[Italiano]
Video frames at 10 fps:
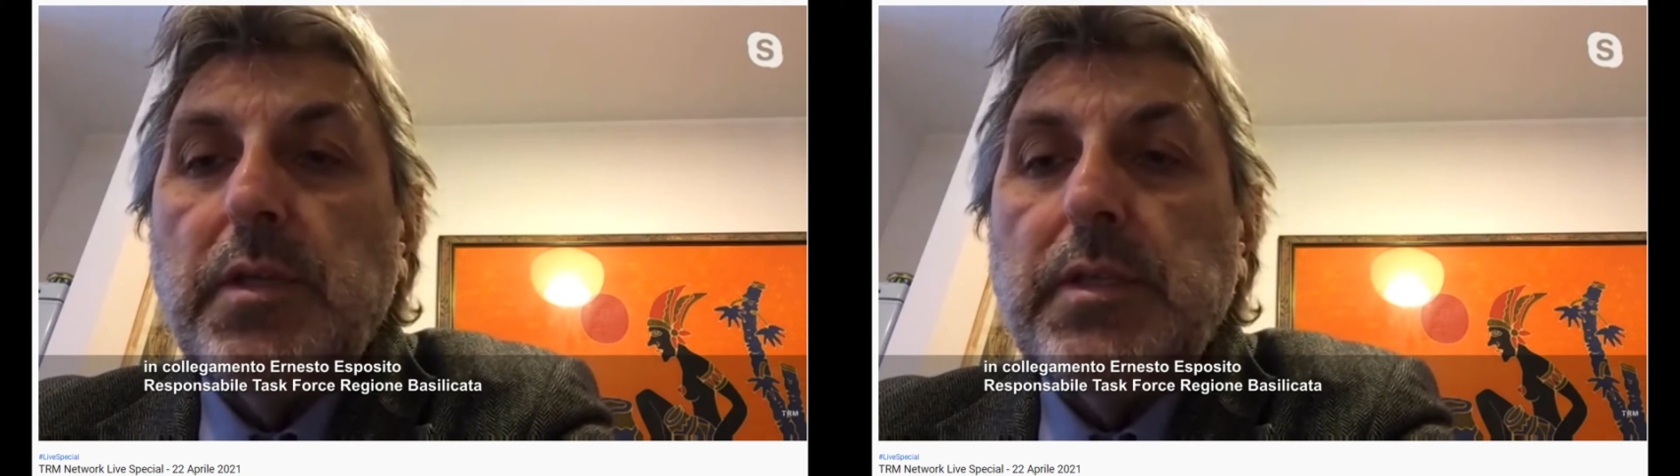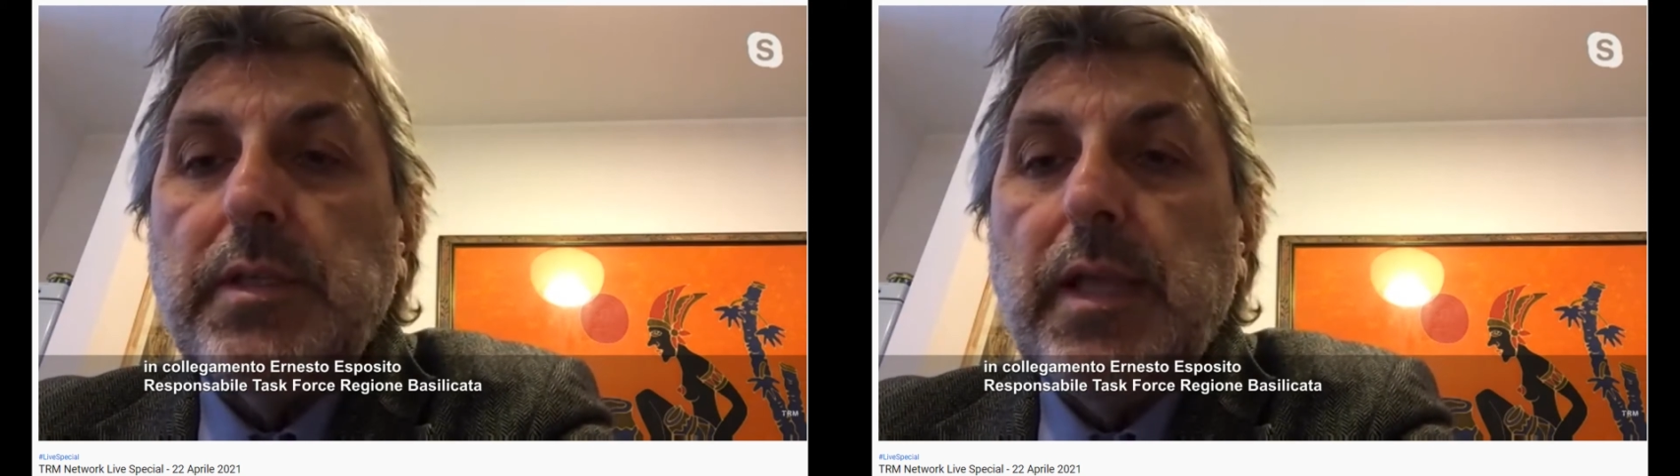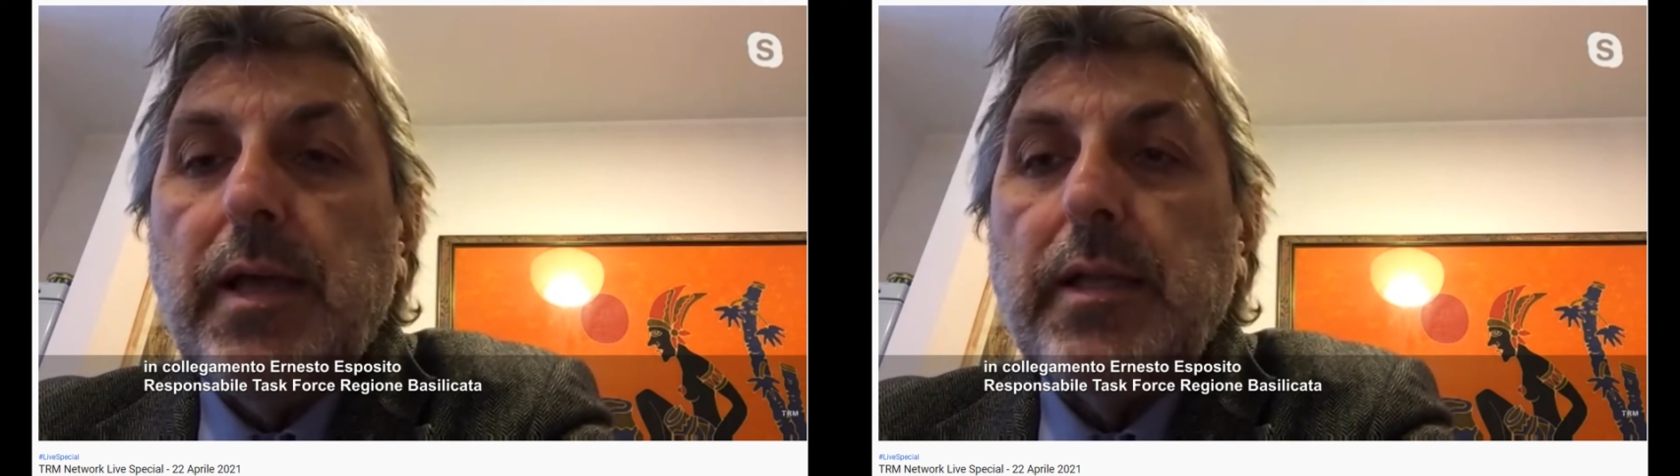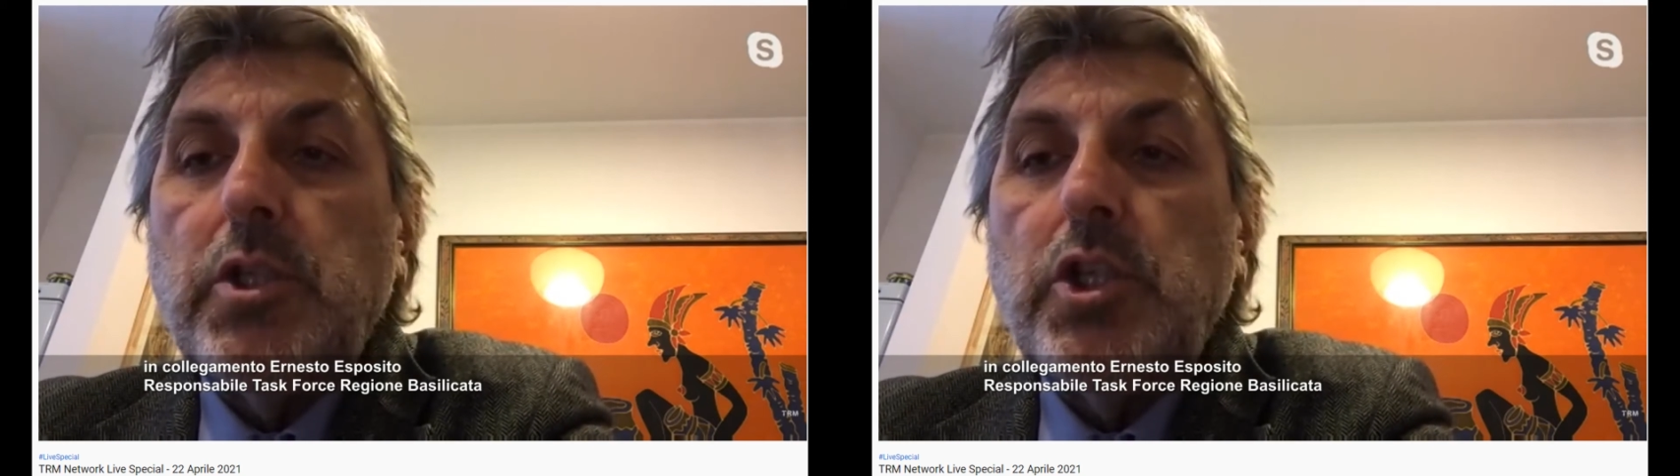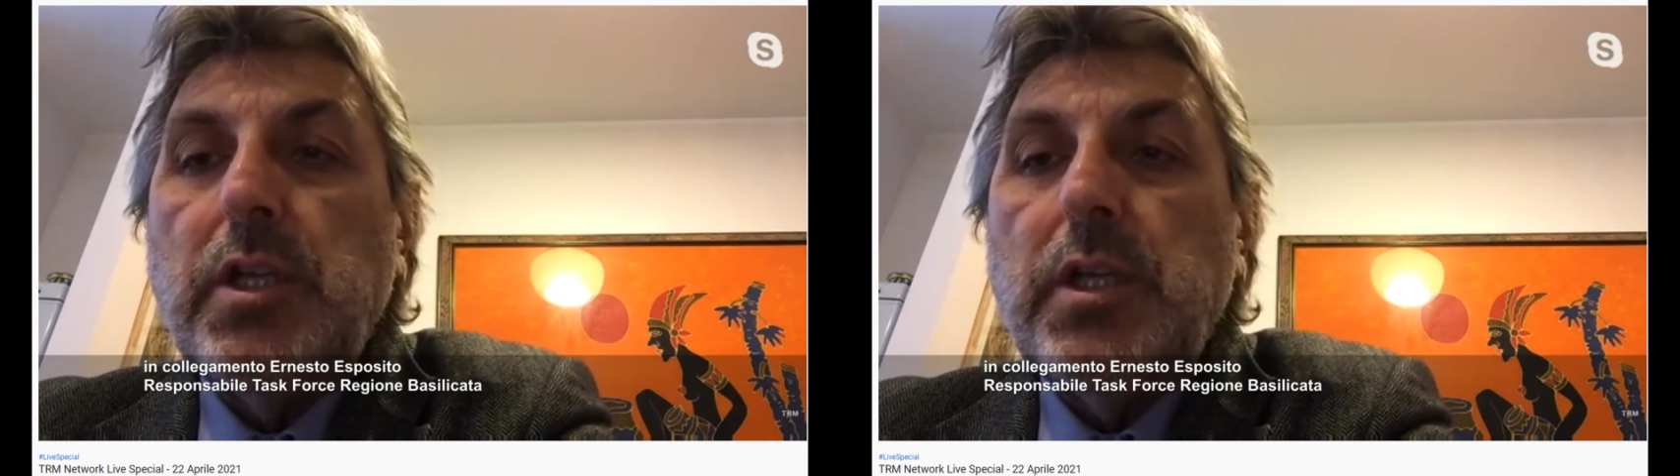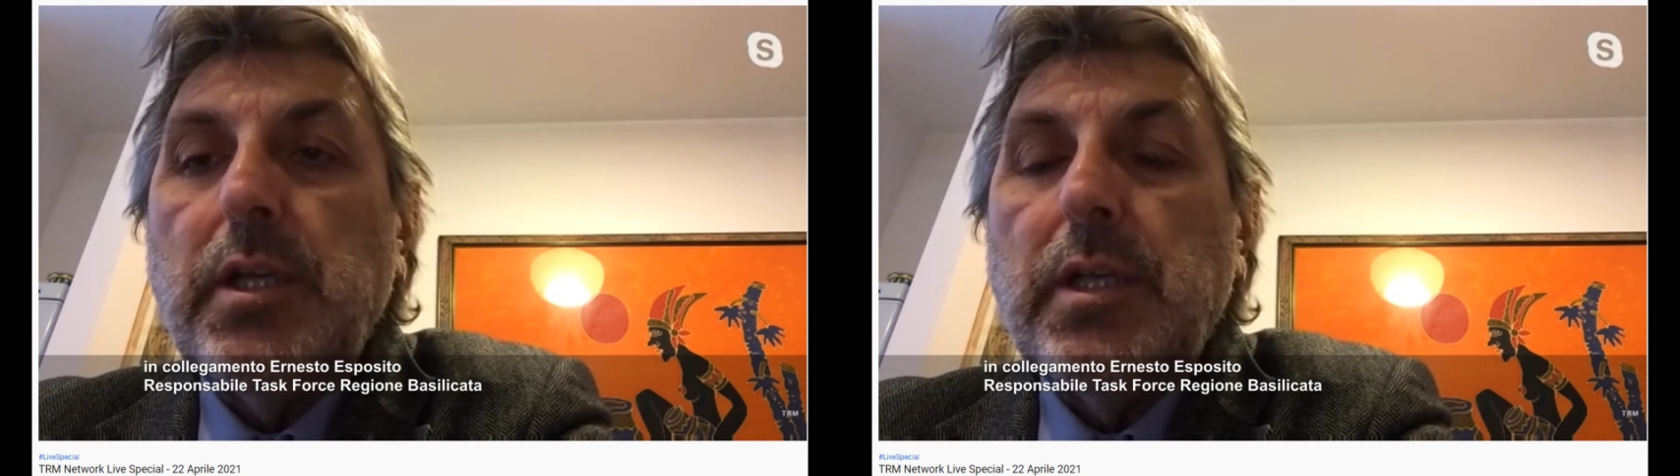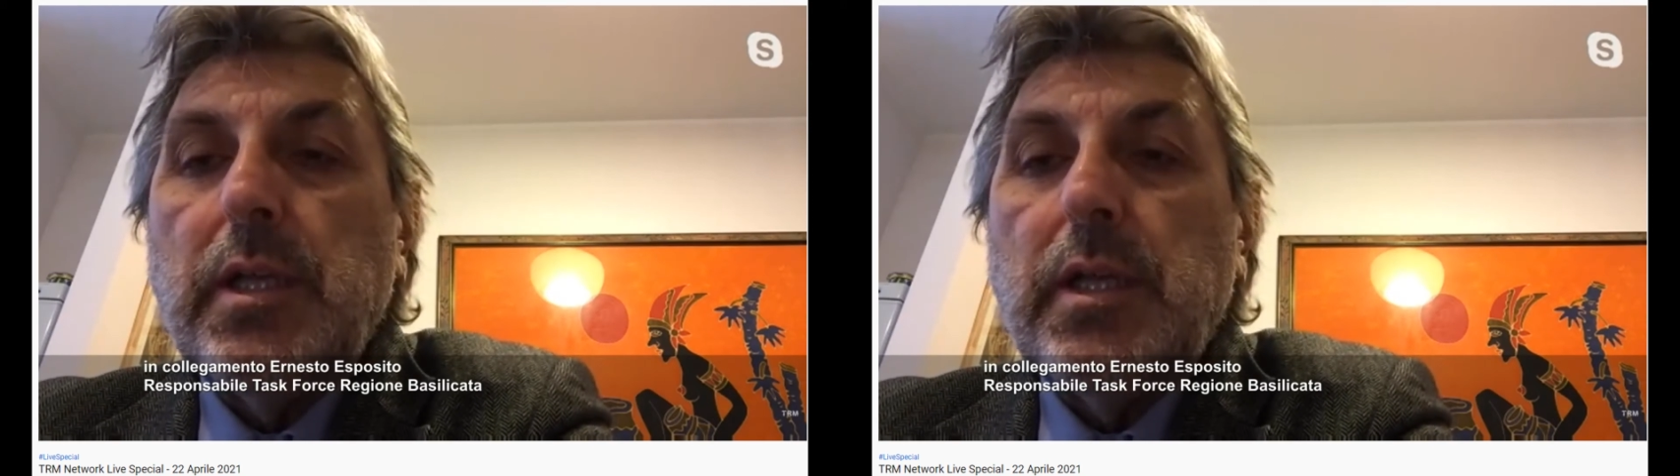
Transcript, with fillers: vista ci eh,